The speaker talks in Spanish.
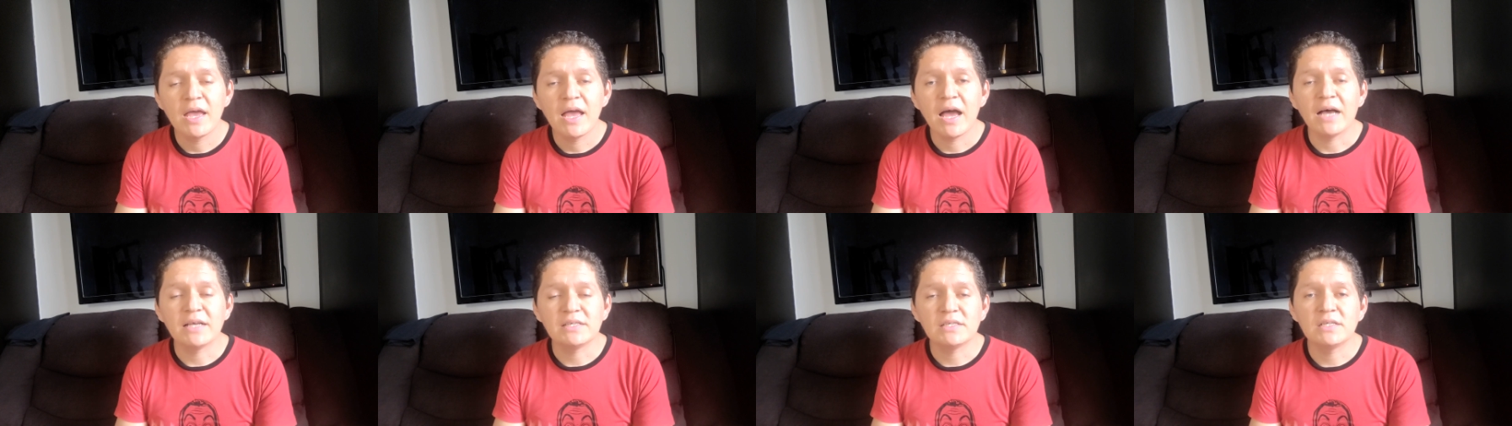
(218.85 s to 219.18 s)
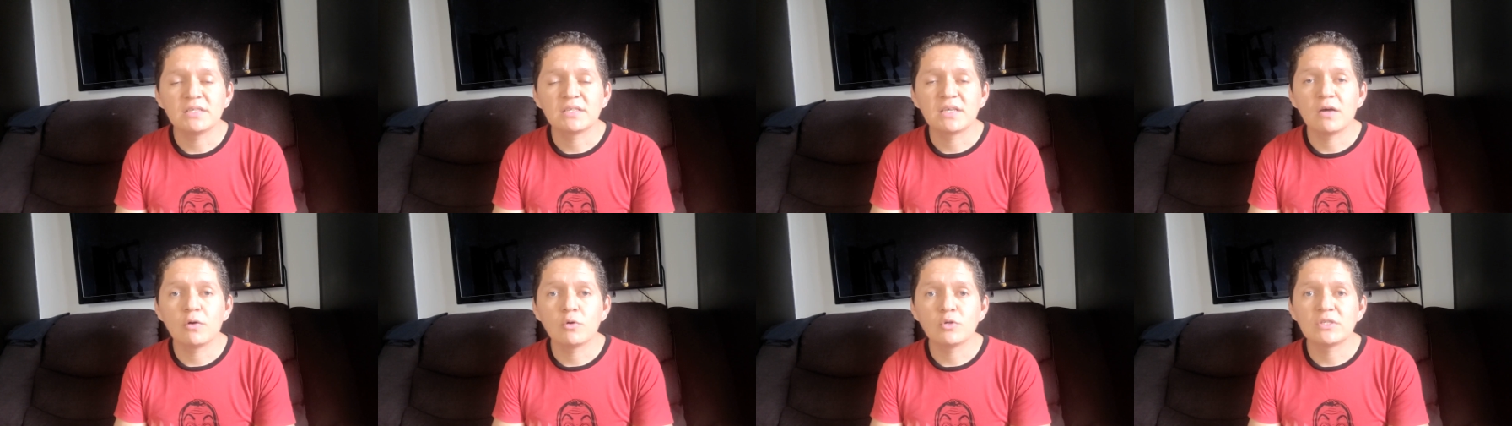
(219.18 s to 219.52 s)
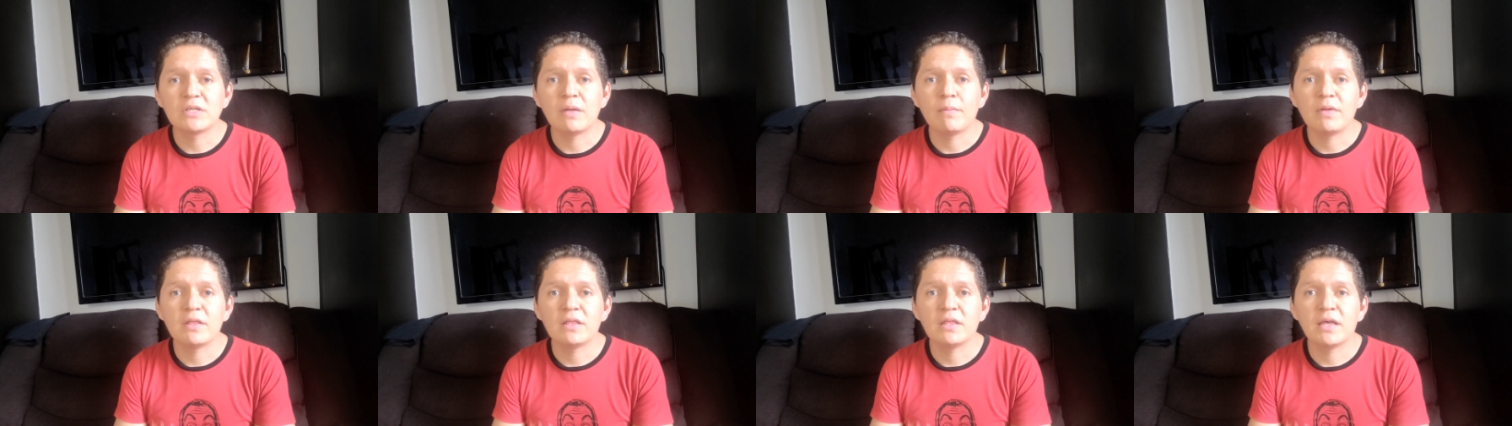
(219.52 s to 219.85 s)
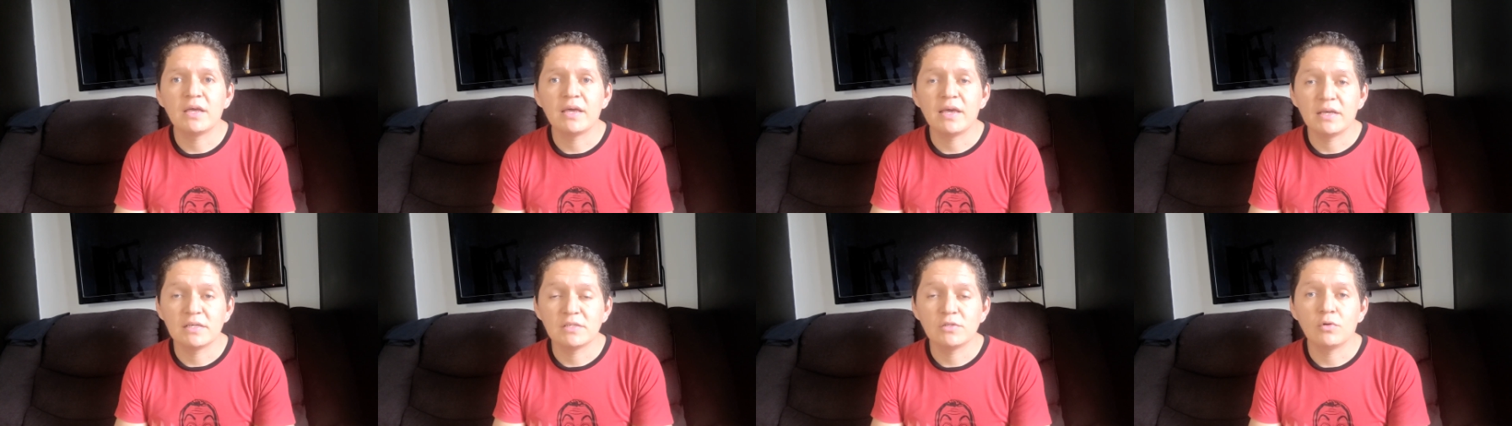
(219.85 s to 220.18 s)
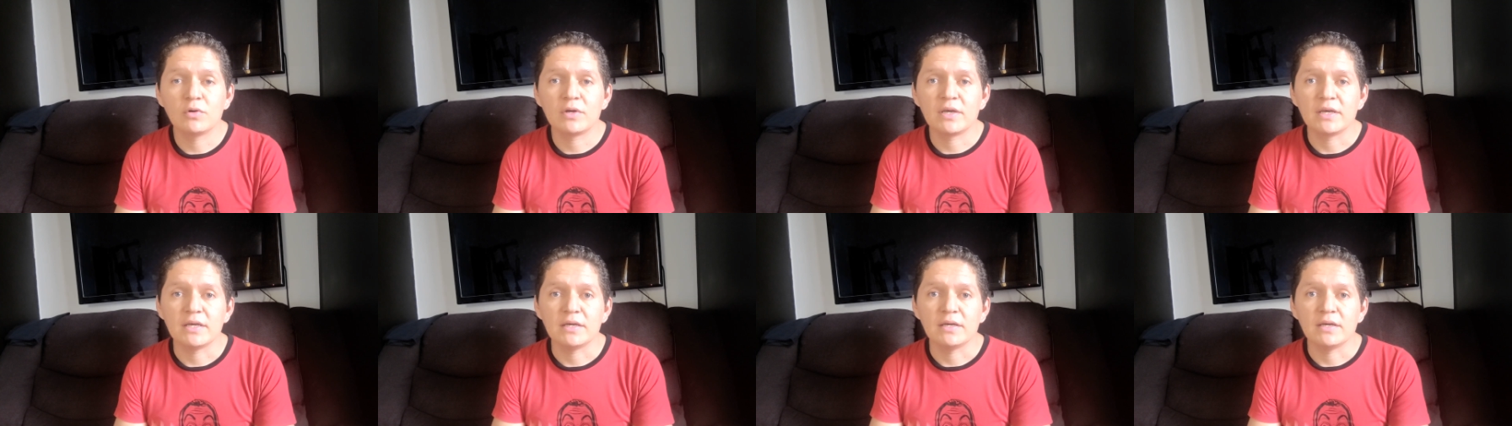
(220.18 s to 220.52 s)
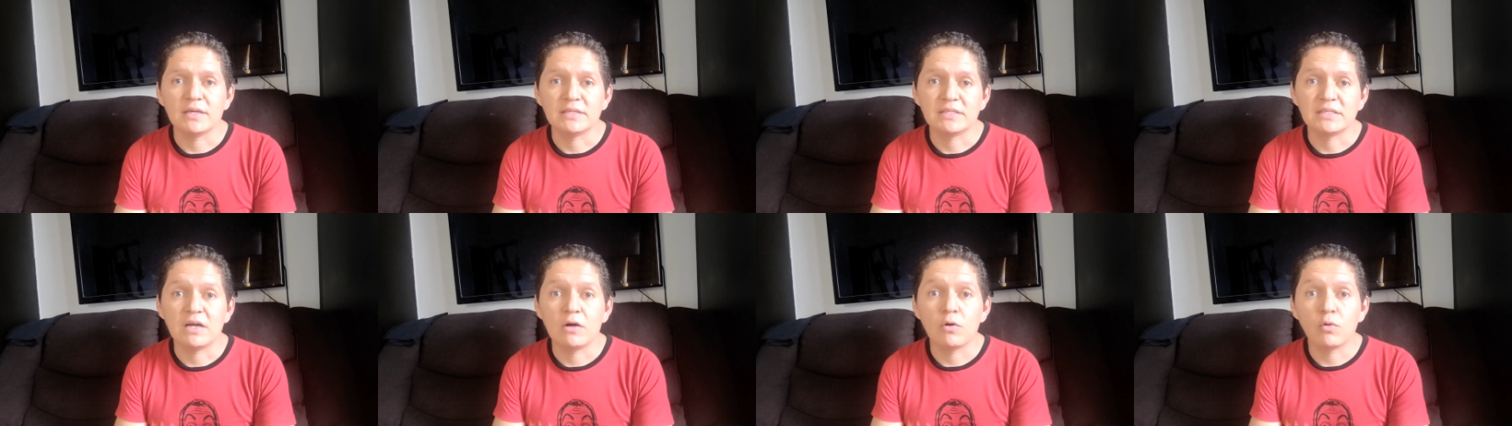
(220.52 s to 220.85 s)
Así es que justamente es lo que
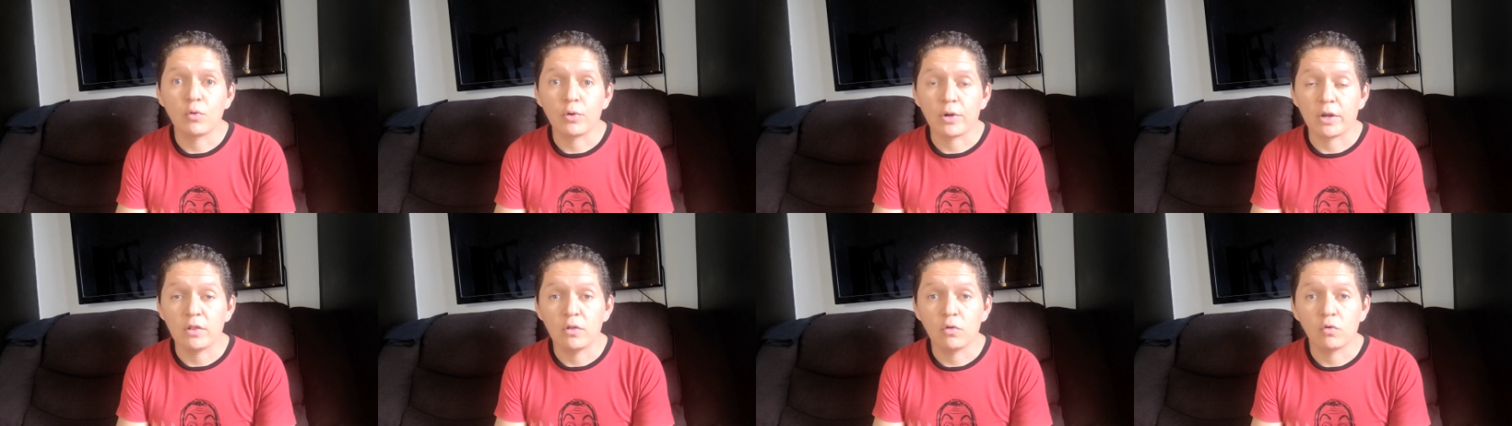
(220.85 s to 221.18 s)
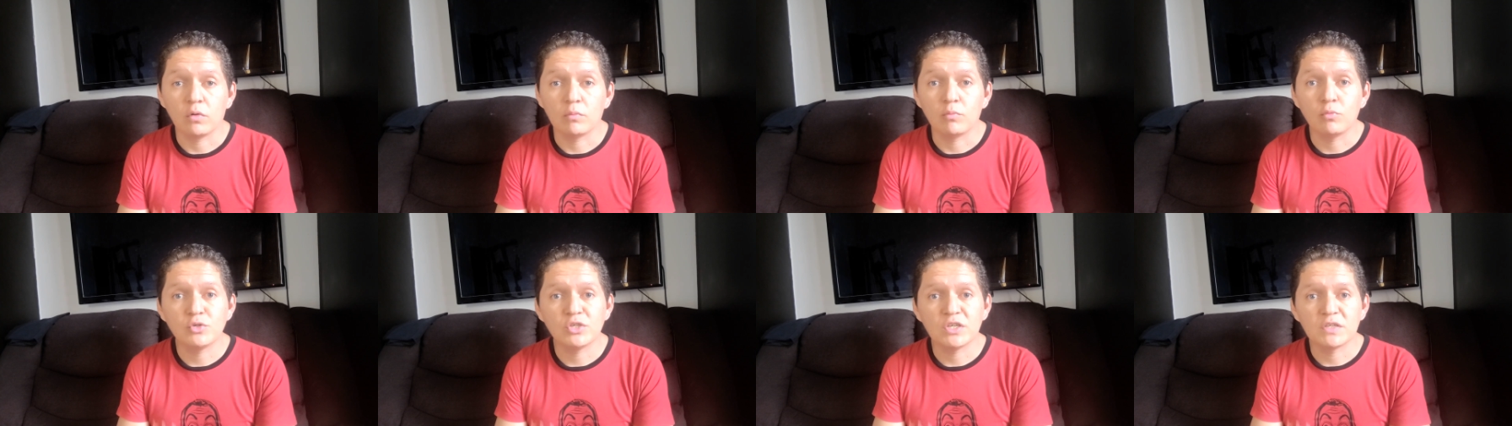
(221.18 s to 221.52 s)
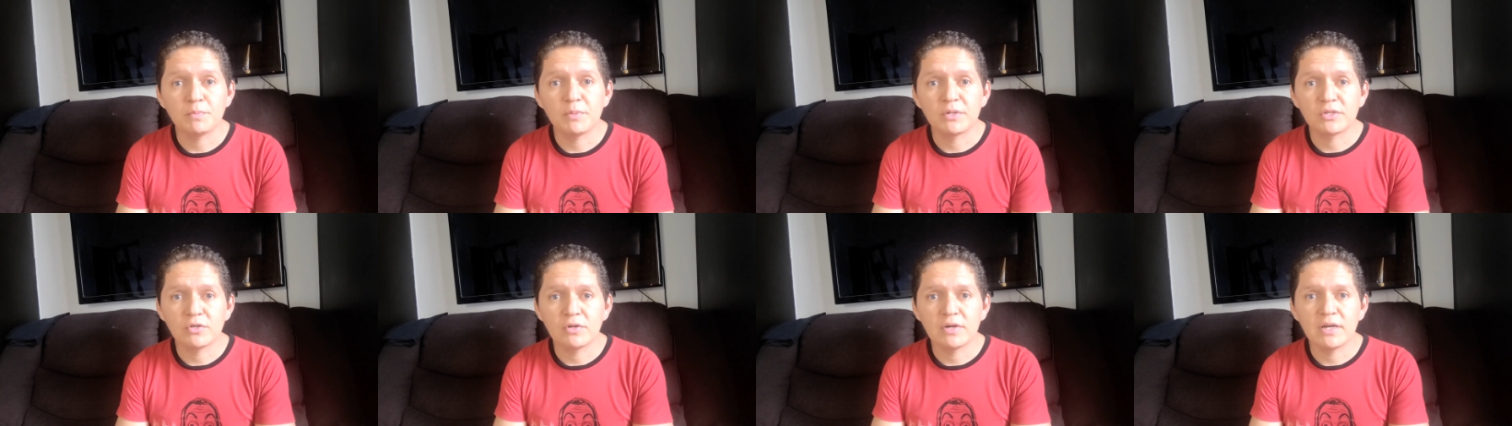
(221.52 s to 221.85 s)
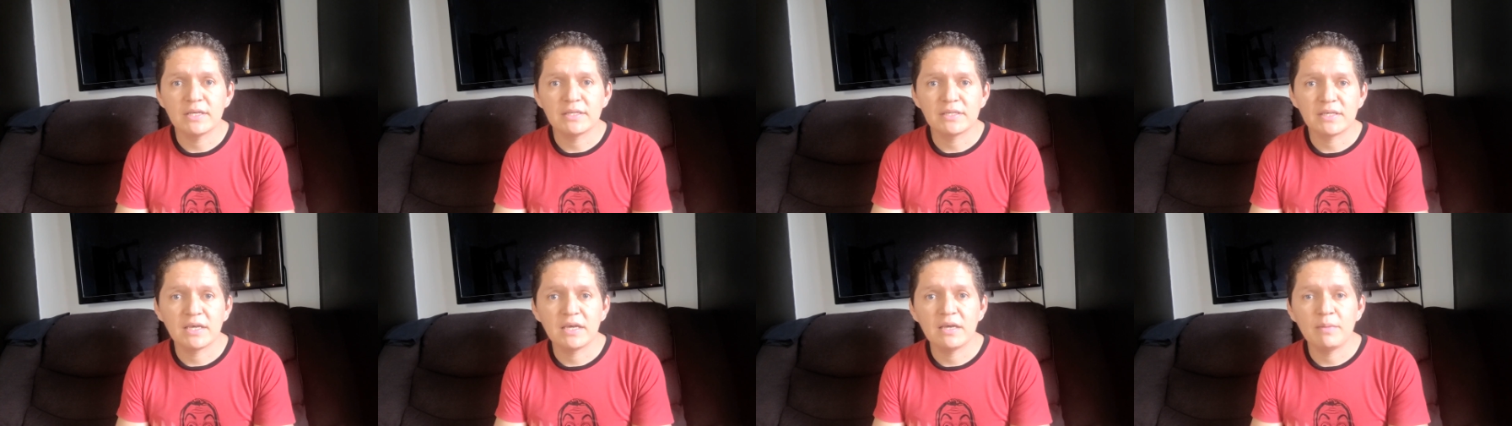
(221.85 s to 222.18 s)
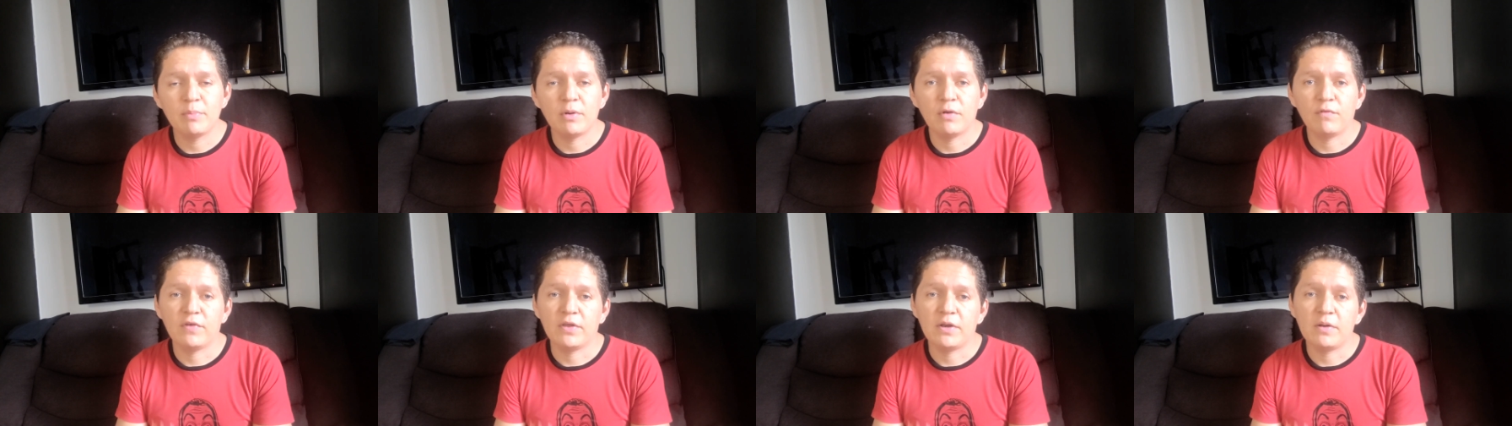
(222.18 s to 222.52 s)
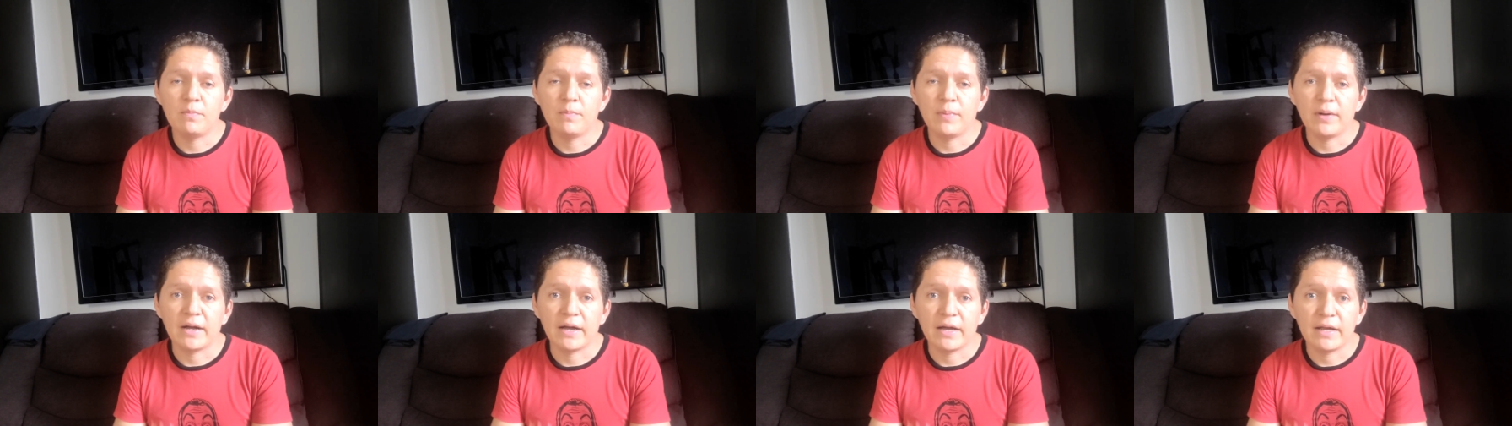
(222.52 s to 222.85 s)
está ocurriendo con muchas personas que
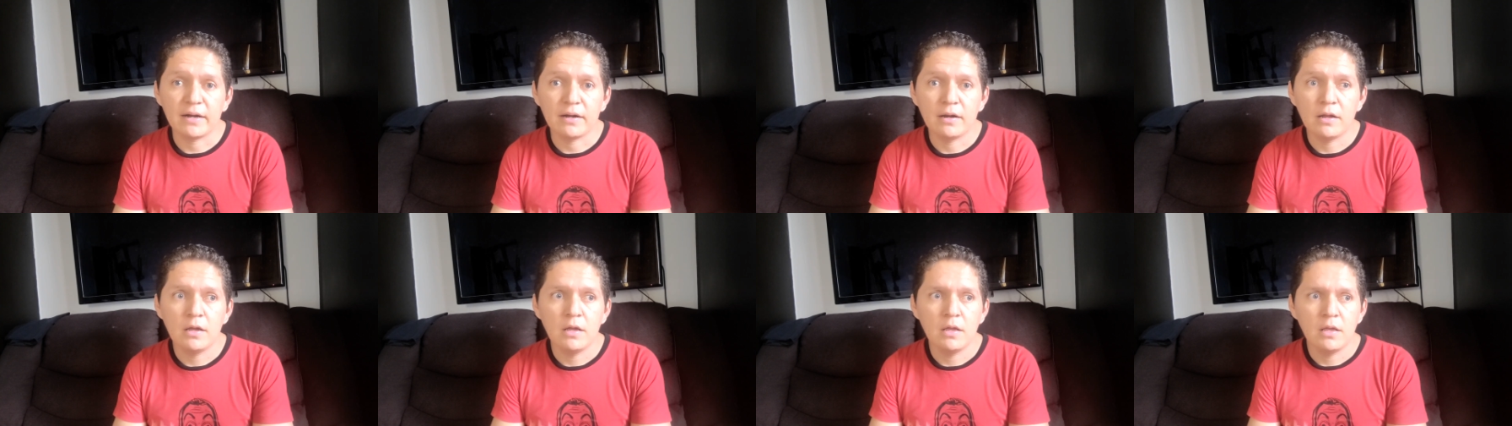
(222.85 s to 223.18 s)
prefieren pagar